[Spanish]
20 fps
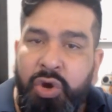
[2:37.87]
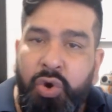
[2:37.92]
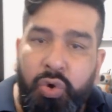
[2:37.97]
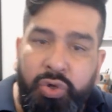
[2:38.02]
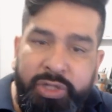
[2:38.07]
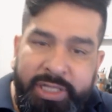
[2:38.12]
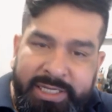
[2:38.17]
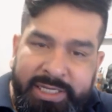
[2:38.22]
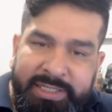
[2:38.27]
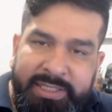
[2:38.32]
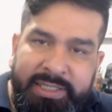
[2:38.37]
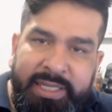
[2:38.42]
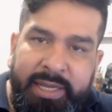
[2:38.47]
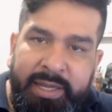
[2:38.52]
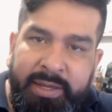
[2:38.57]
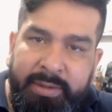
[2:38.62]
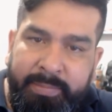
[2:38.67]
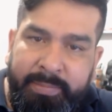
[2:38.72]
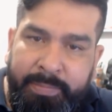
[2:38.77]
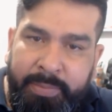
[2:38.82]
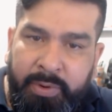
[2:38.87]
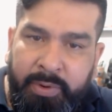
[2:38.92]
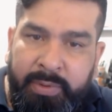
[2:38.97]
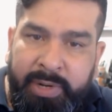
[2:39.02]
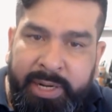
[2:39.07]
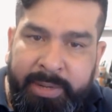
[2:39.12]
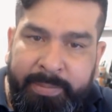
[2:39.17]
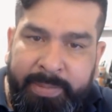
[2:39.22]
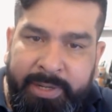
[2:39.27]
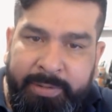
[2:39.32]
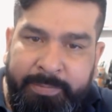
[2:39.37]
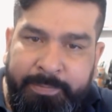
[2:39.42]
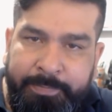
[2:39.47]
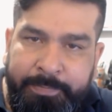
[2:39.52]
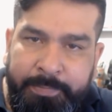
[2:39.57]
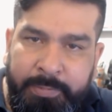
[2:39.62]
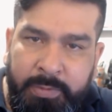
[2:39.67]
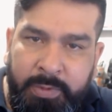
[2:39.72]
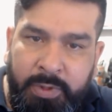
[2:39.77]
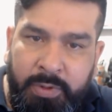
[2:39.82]
con este problema.
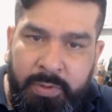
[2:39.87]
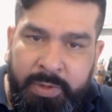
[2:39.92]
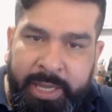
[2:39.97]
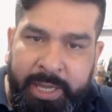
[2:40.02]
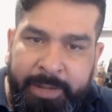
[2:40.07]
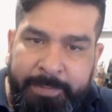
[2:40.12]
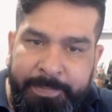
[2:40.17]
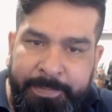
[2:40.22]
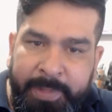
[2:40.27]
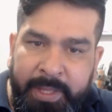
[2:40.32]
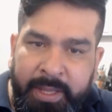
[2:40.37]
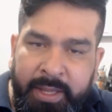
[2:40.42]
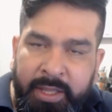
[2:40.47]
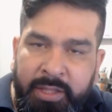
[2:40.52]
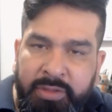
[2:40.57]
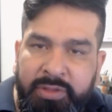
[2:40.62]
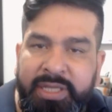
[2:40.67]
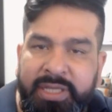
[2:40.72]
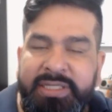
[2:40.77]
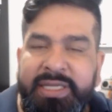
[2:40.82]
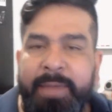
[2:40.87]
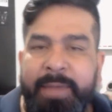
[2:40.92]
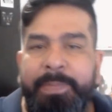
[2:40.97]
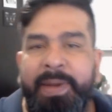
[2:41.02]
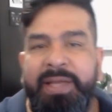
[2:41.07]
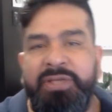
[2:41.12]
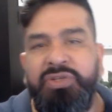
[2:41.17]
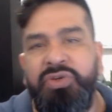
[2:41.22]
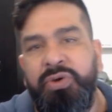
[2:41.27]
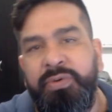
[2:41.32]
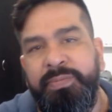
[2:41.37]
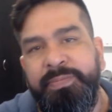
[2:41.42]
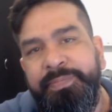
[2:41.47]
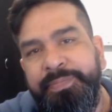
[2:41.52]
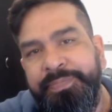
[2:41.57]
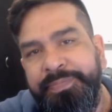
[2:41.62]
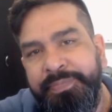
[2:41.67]
¿Ok? Entonces, ¿qué pasó?